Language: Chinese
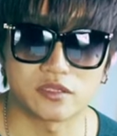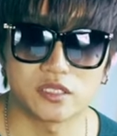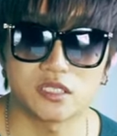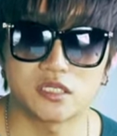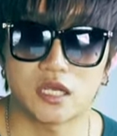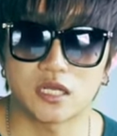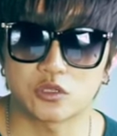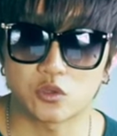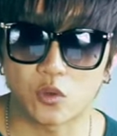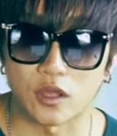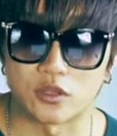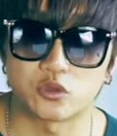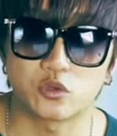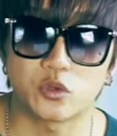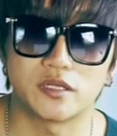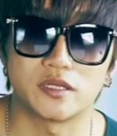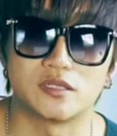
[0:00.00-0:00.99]
，D J I 的
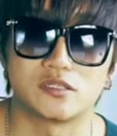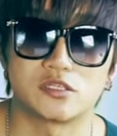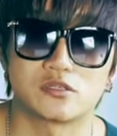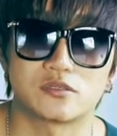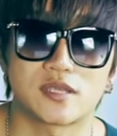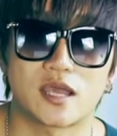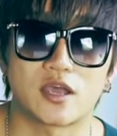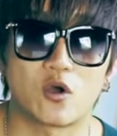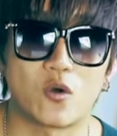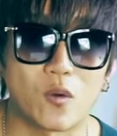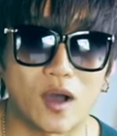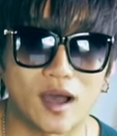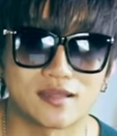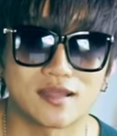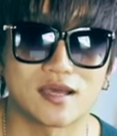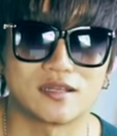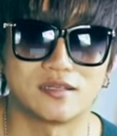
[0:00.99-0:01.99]
团队呢就在
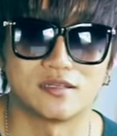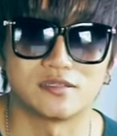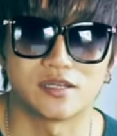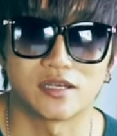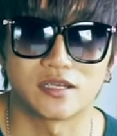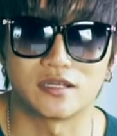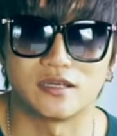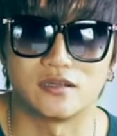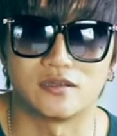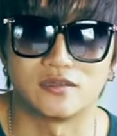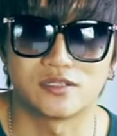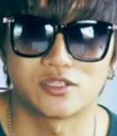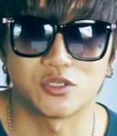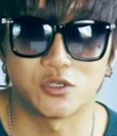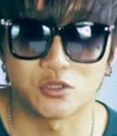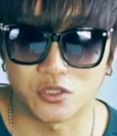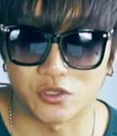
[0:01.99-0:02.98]
华纳的这个
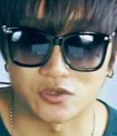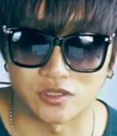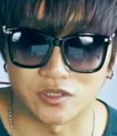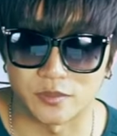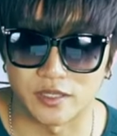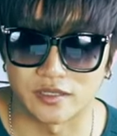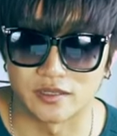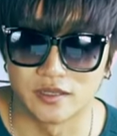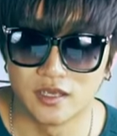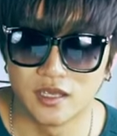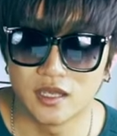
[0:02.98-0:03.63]
studio 里面，